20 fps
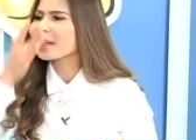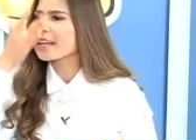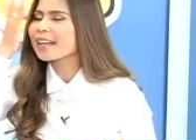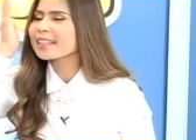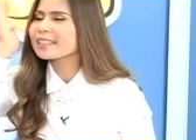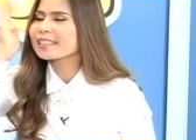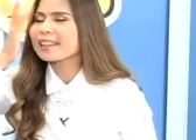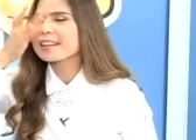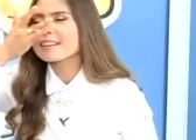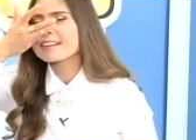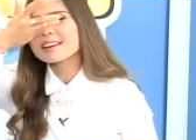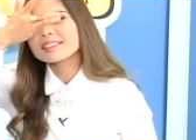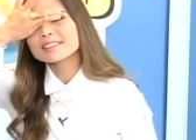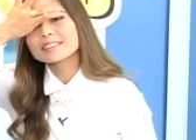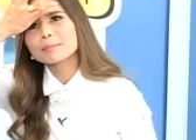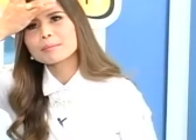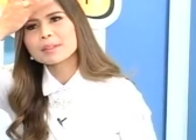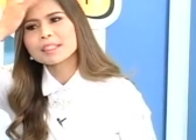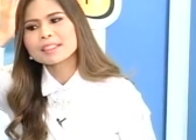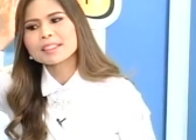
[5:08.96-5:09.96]
วหน้าเสร็จแล้วก็เอา
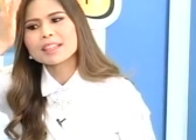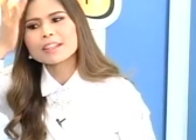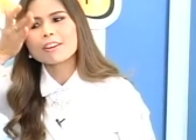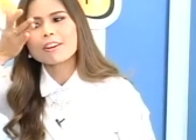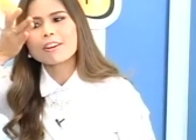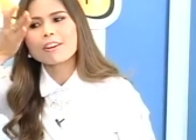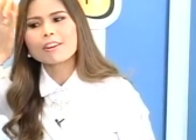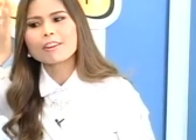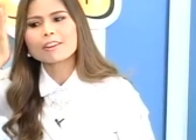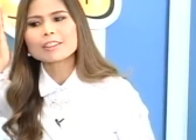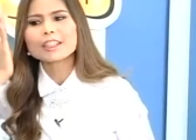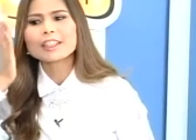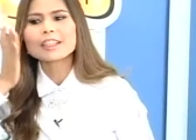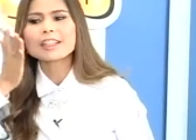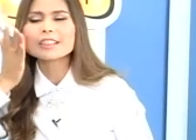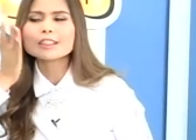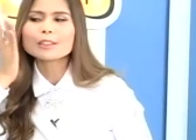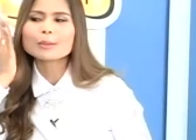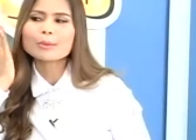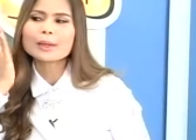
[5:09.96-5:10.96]
สำลีเช็ดออกที
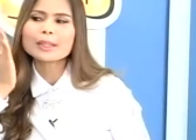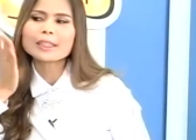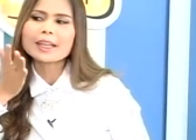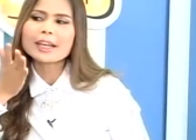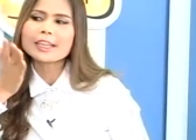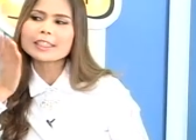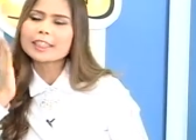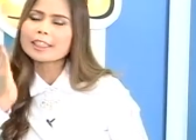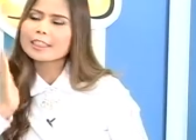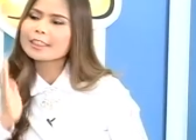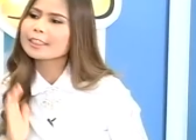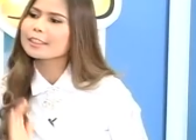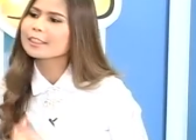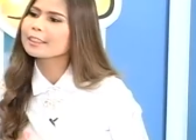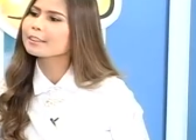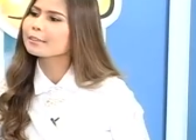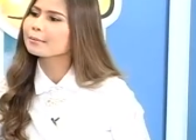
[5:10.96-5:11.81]
ละส่วนค่ะบางคนเขา